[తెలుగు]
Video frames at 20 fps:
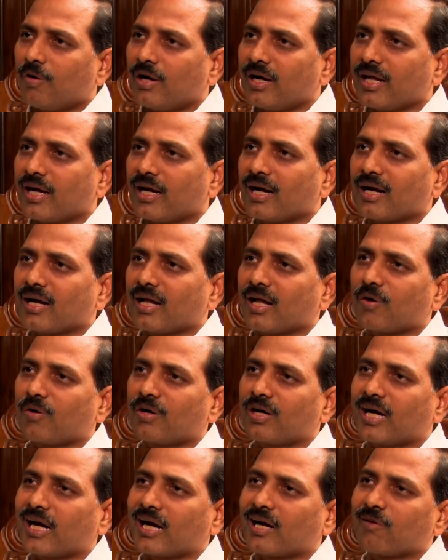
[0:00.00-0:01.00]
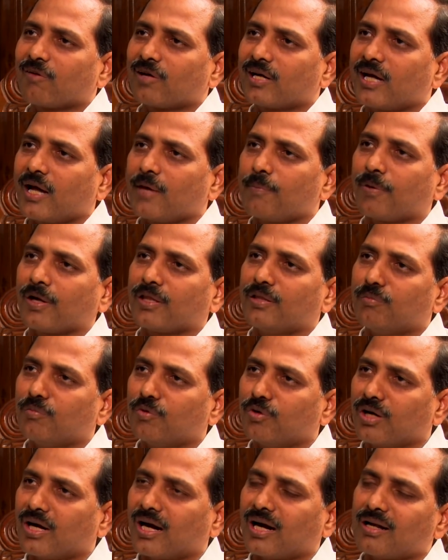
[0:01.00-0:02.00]
ఒంటి గంట రెండు గంటల వరకు అయిపోద్ది
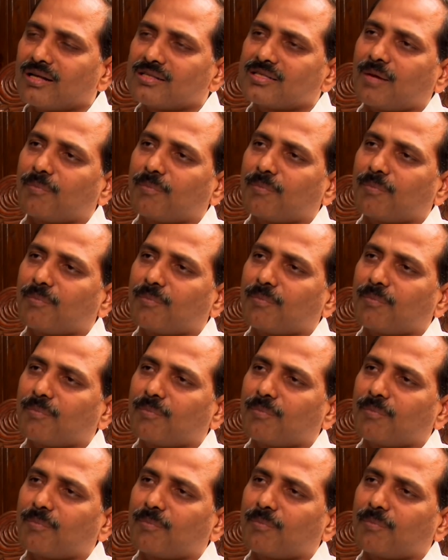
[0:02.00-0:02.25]
మూడు గంటల